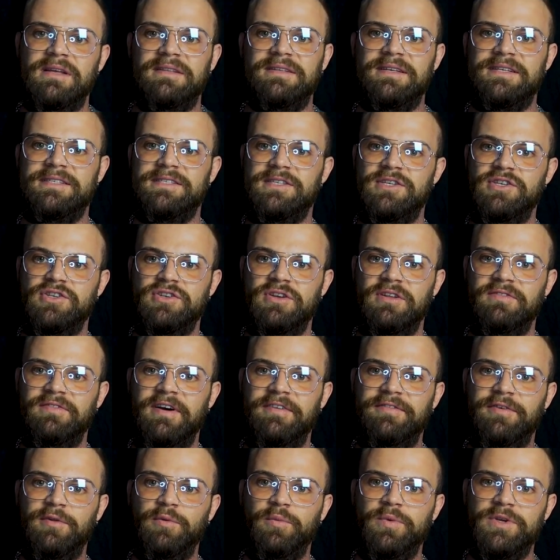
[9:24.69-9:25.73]
Das T-Shirt
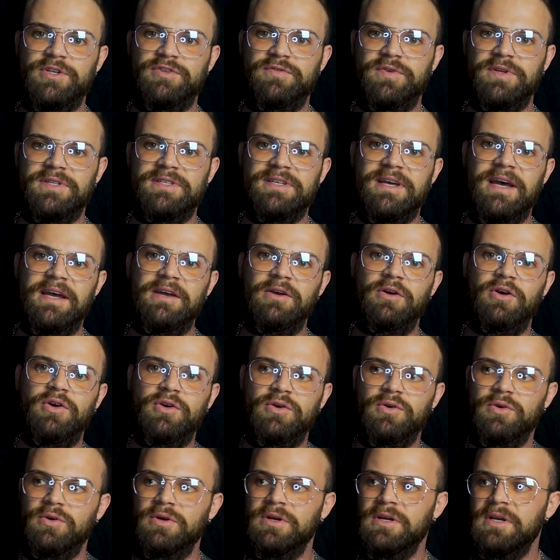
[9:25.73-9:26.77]
war von Wish für 3
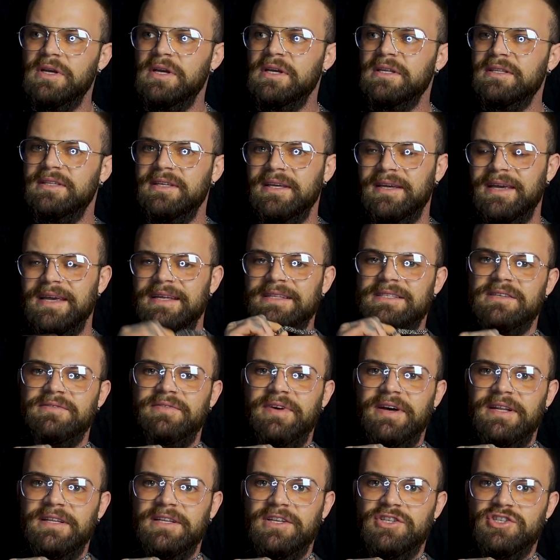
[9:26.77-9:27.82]
Euro. Die Kette
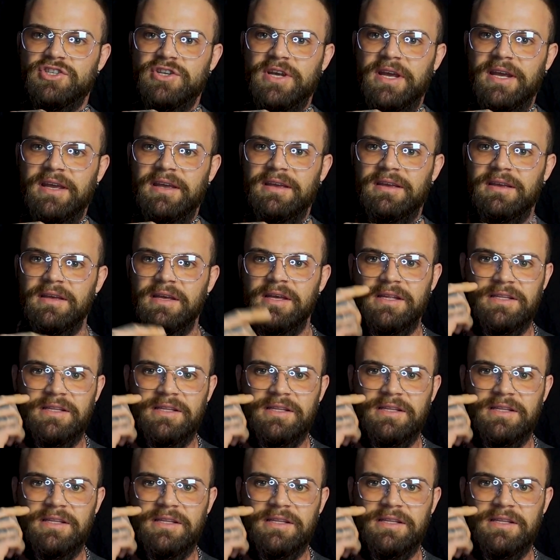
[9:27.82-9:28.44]
war ein Geschenk.